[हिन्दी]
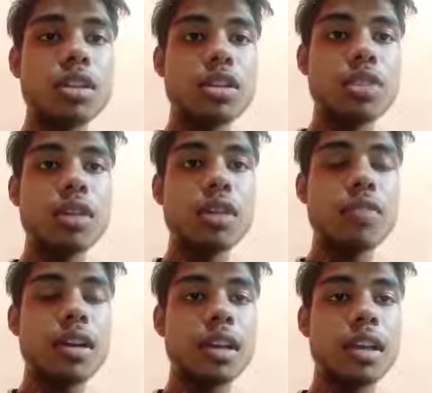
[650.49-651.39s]
जीरो के
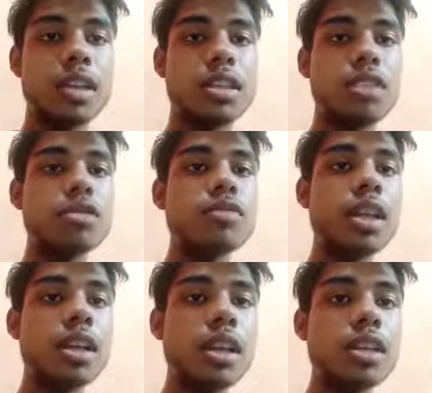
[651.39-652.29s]
इक्वल रखेंगे जीरोस फाइंड
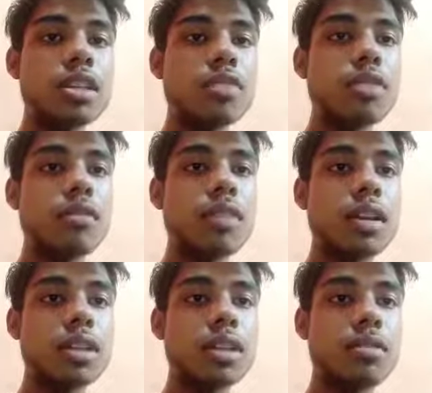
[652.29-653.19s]
करने के लिए जीरो के इक्वल
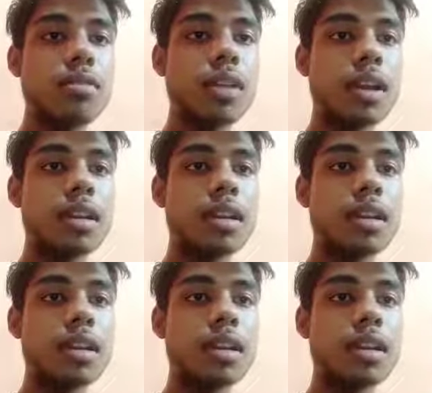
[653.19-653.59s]
रखना ज़रूरी है